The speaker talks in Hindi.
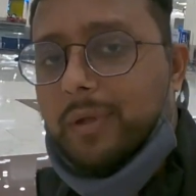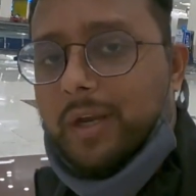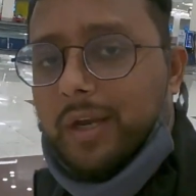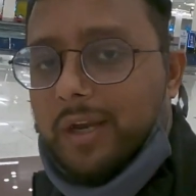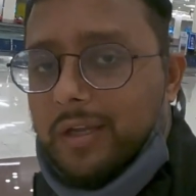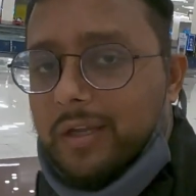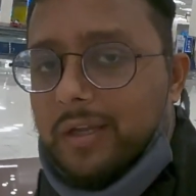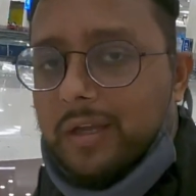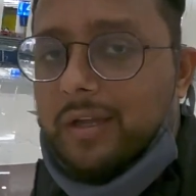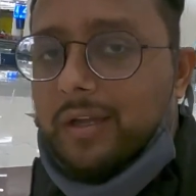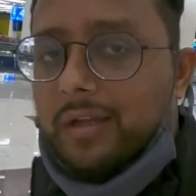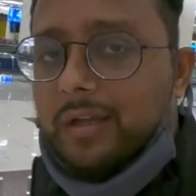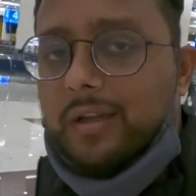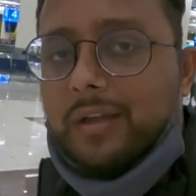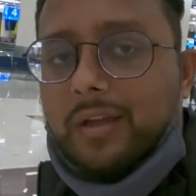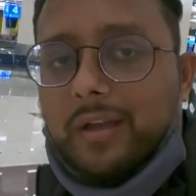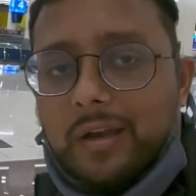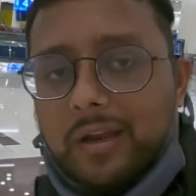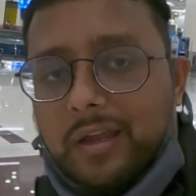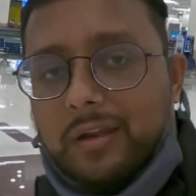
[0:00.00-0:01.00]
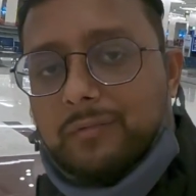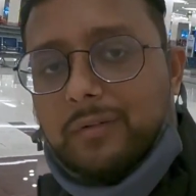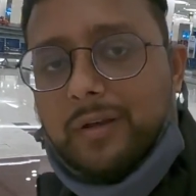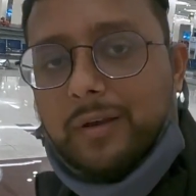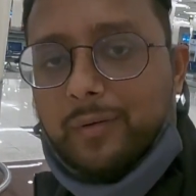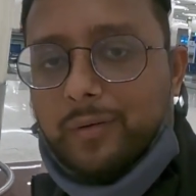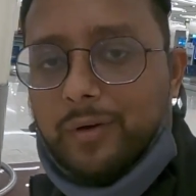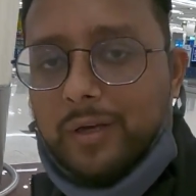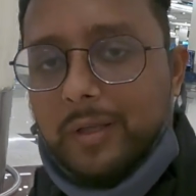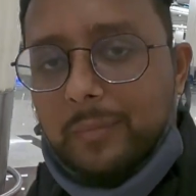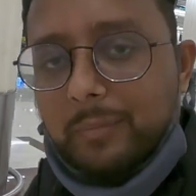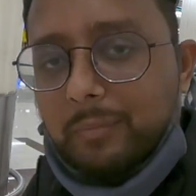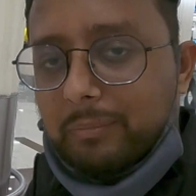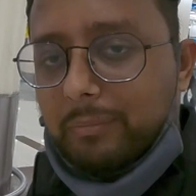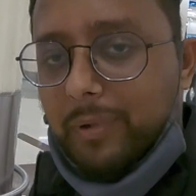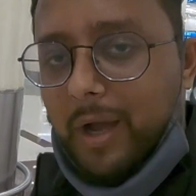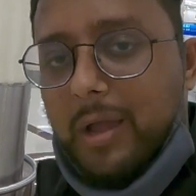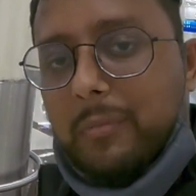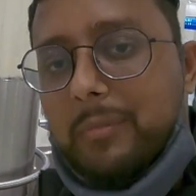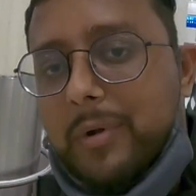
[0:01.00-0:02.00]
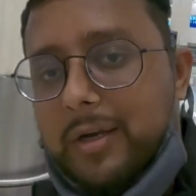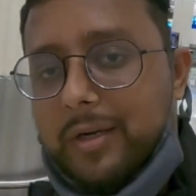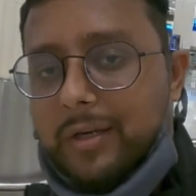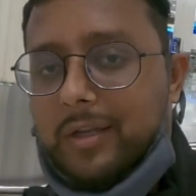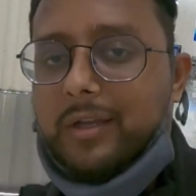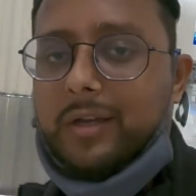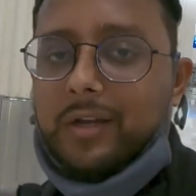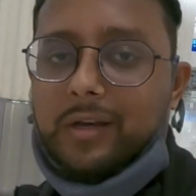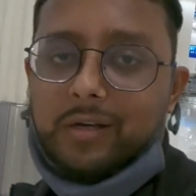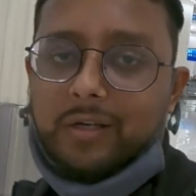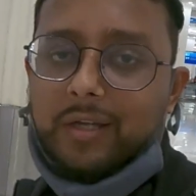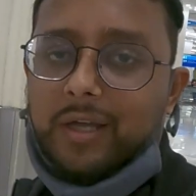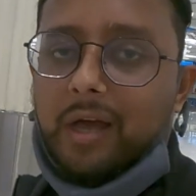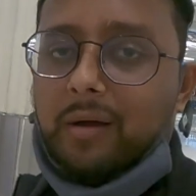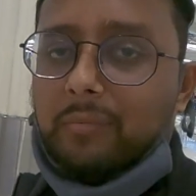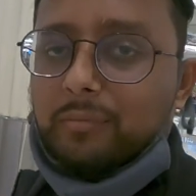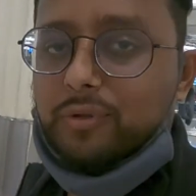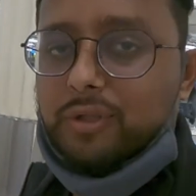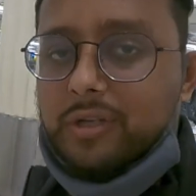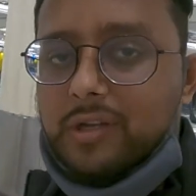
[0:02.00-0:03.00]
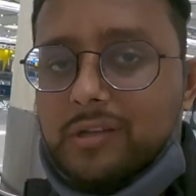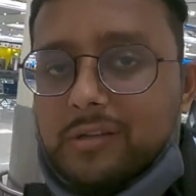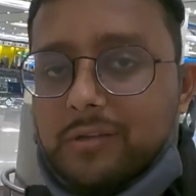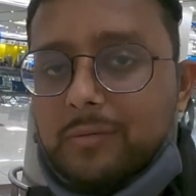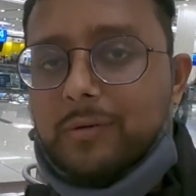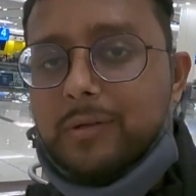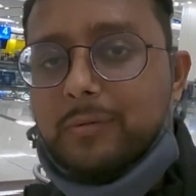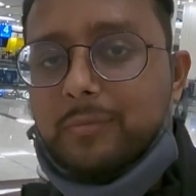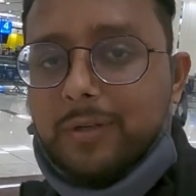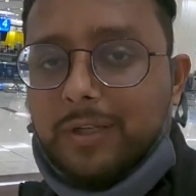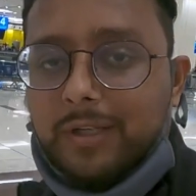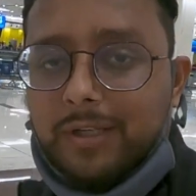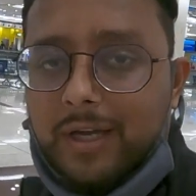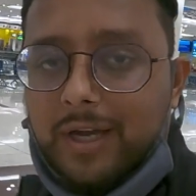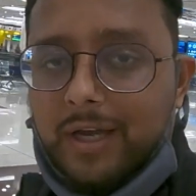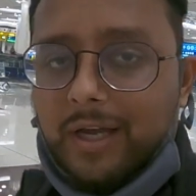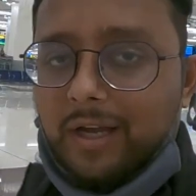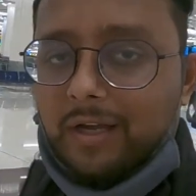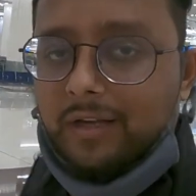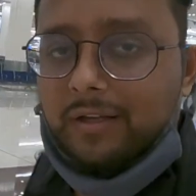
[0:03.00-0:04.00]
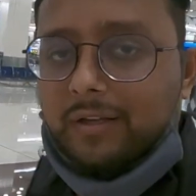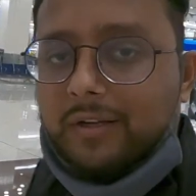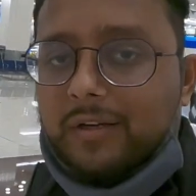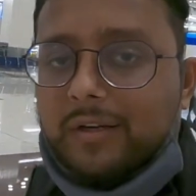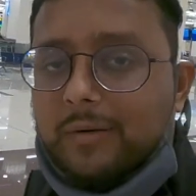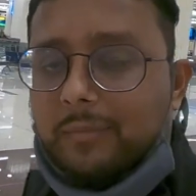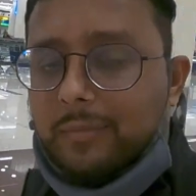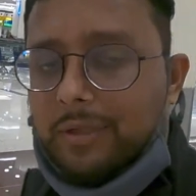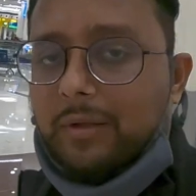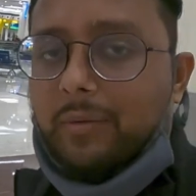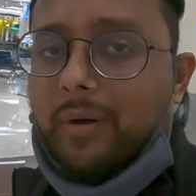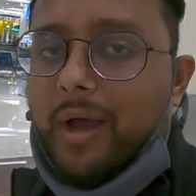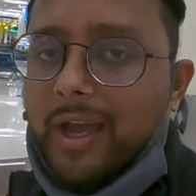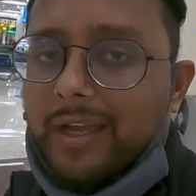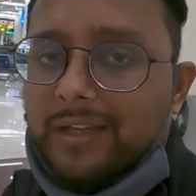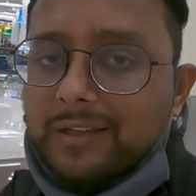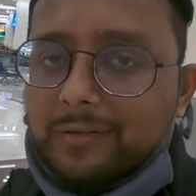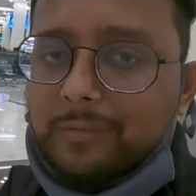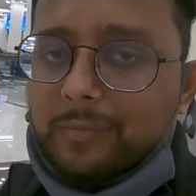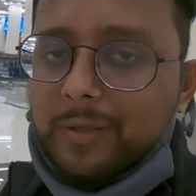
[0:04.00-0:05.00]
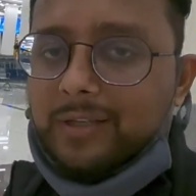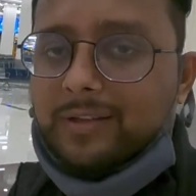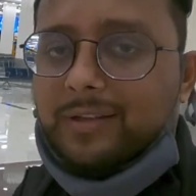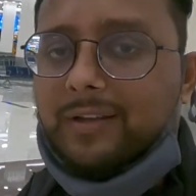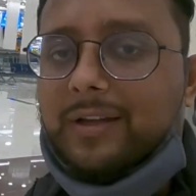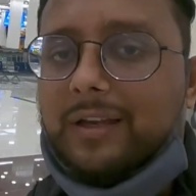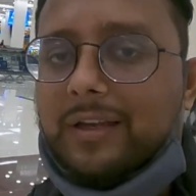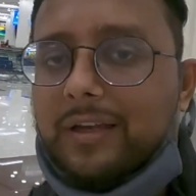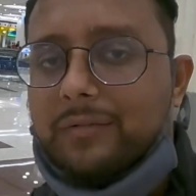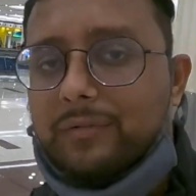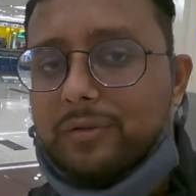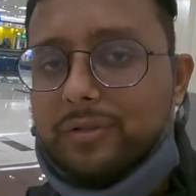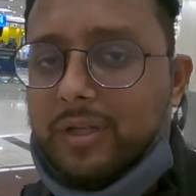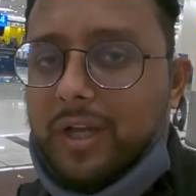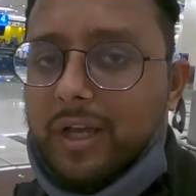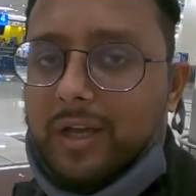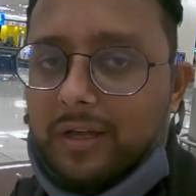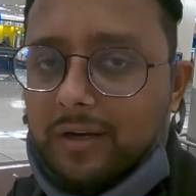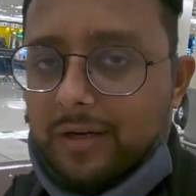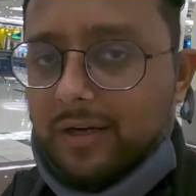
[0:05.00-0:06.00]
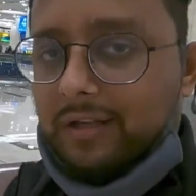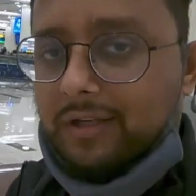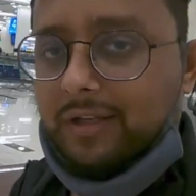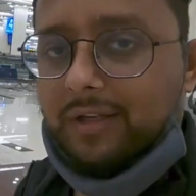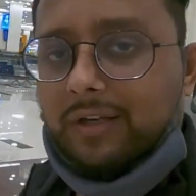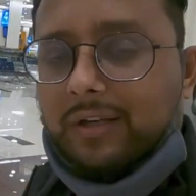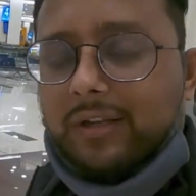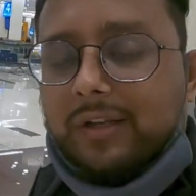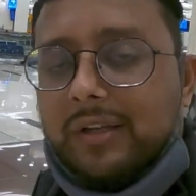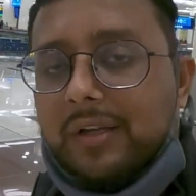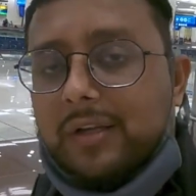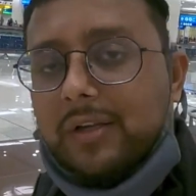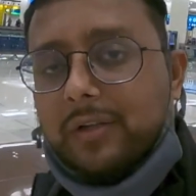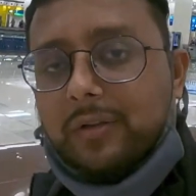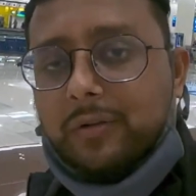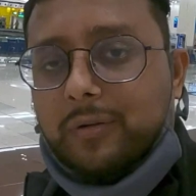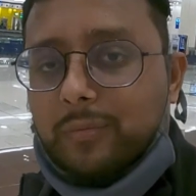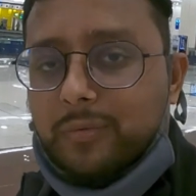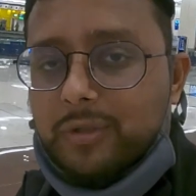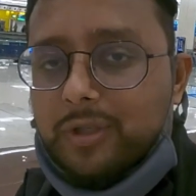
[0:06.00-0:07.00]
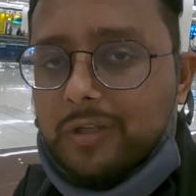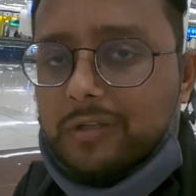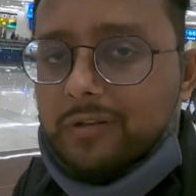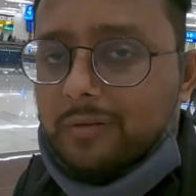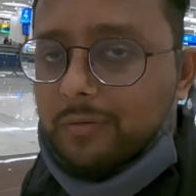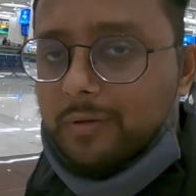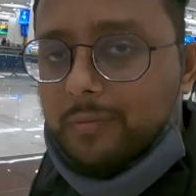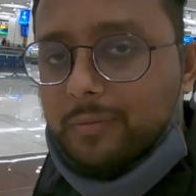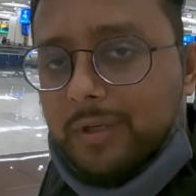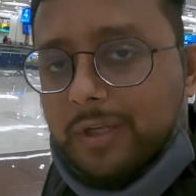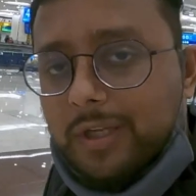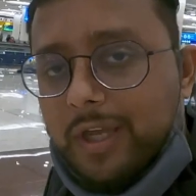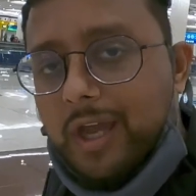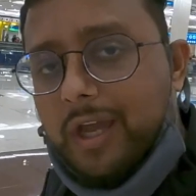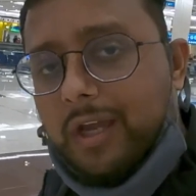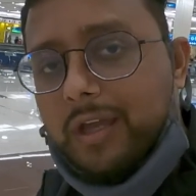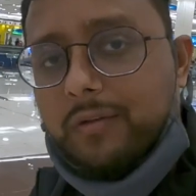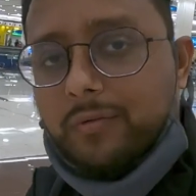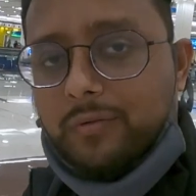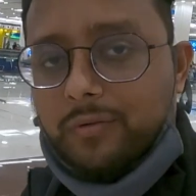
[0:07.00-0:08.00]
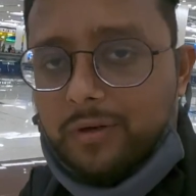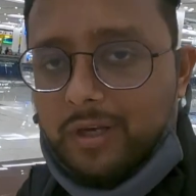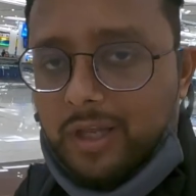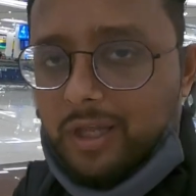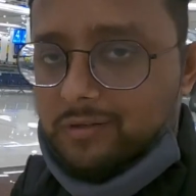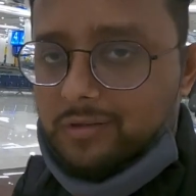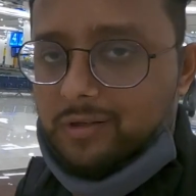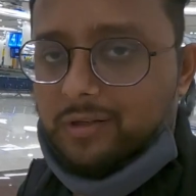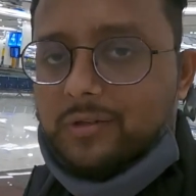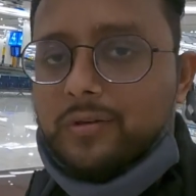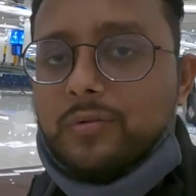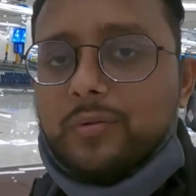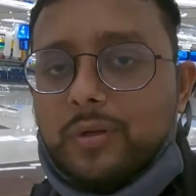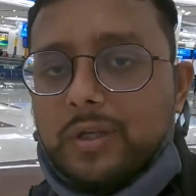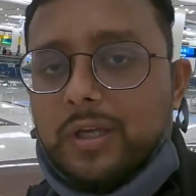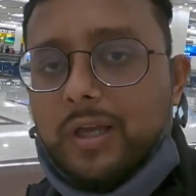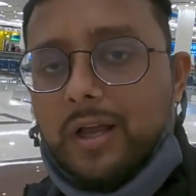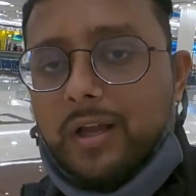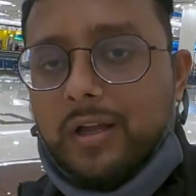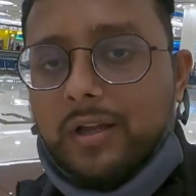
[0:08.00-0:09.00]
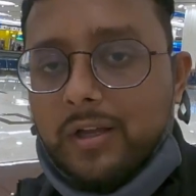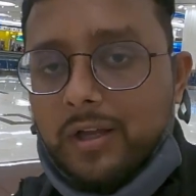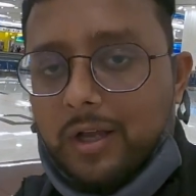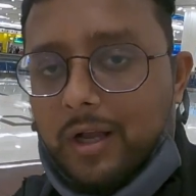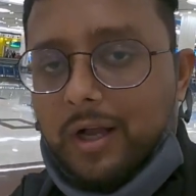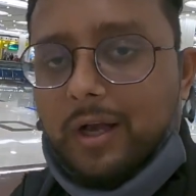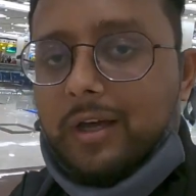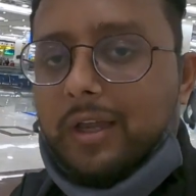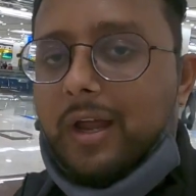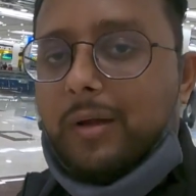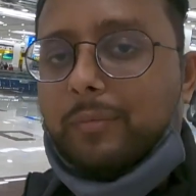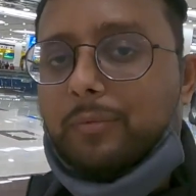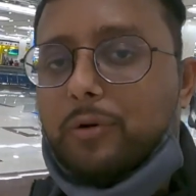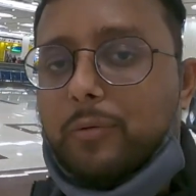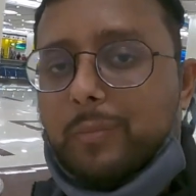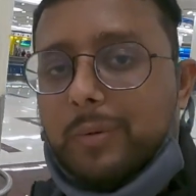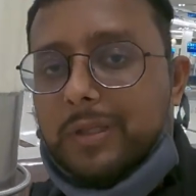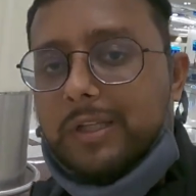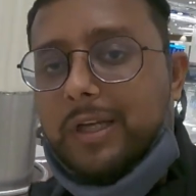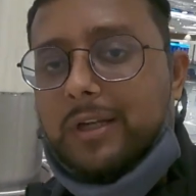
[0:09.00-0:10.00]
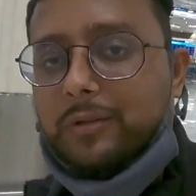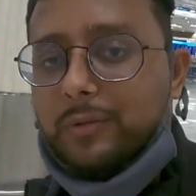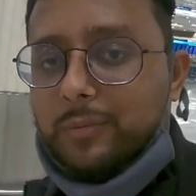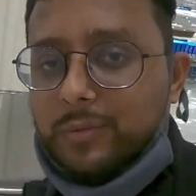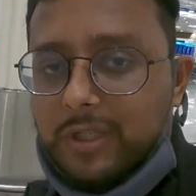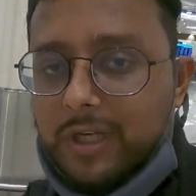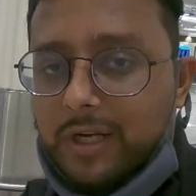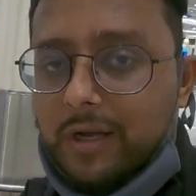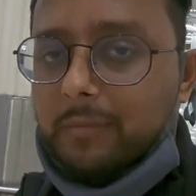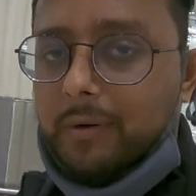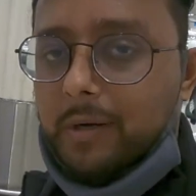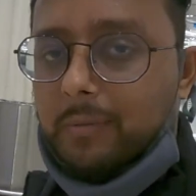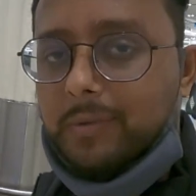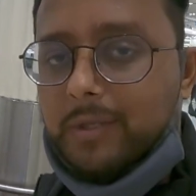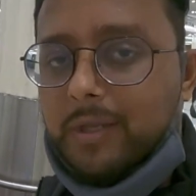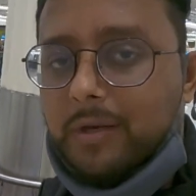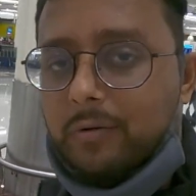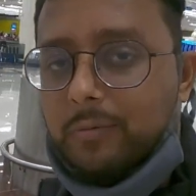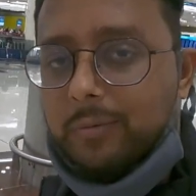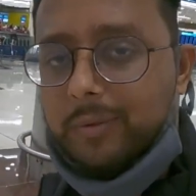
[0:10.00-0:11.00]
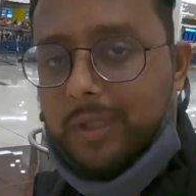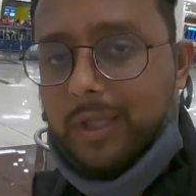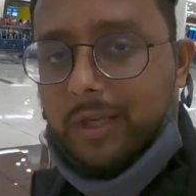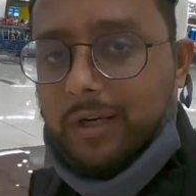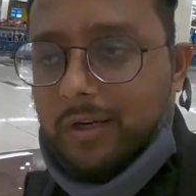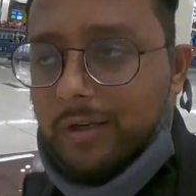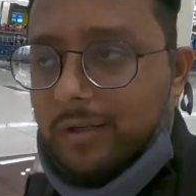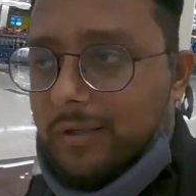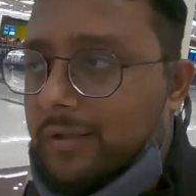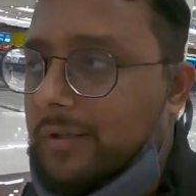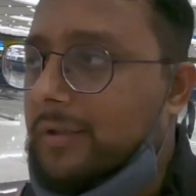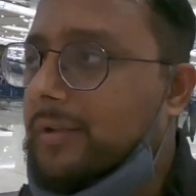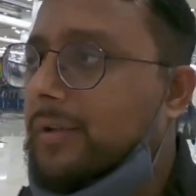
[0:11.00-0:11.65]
मेरा ये एयरलाइन वालों ने बायोमेट्रिक कर लिया अब मुझे ये समझ में नहीं आया मतलब आइस बेसिकली वो चेक कर रहे थे तो मुझे ये समझ में नहीं आया कि उन्होंने ऐसा क्यों किया अगर आपको पता है तो मुझे कमेंट में ज़रूर बताना